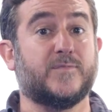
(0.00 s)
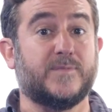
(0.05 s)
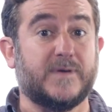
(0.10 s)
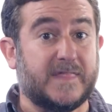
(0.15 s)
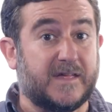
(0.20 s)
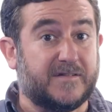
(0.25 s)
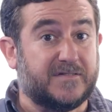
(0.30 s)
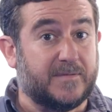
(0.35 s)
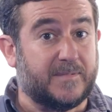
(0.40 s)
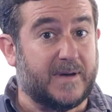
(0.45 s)

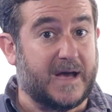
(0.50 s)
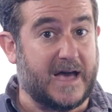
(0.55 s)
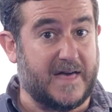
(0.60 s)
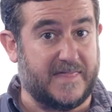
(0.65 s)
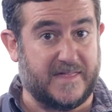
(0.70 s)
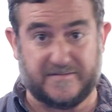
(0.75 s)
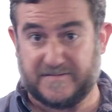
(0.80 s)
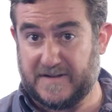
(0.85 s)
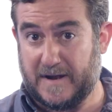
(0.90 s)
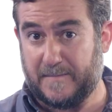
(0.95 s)
subidas y
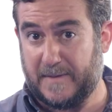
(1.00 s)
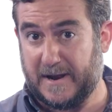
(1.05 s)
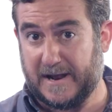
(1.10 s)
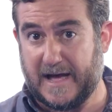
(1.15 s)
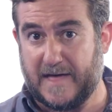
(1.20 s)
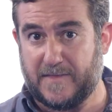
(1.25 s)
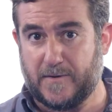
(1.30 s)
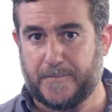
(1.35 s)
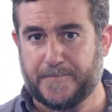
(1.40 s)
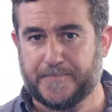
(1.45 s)
bajadas del
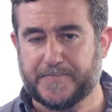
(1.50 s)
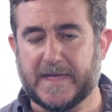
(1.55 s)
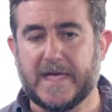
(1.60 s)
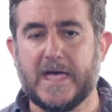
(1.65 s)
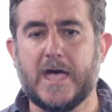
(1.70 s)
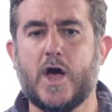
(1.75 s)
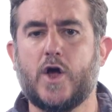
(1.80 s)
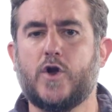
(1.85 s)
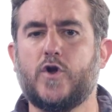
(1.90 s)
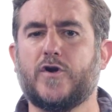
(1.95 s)
mercado,
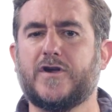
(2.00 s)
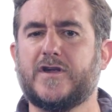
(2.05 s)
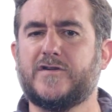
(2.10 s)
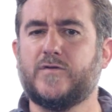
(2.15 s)
los